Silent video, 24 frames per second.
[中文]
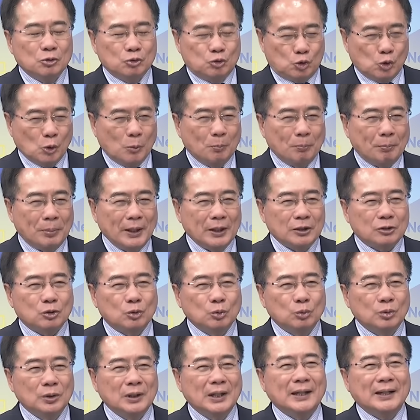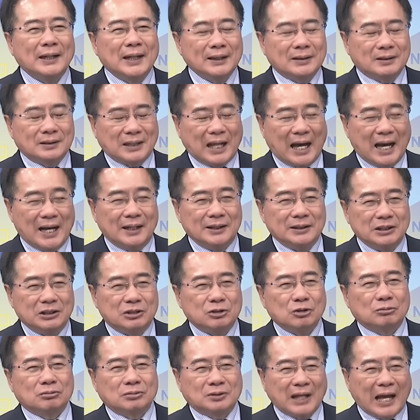准备独立来打一
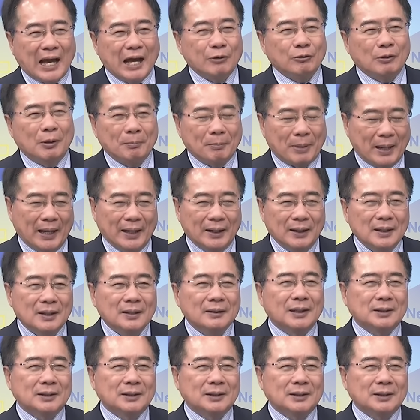种台湾牌。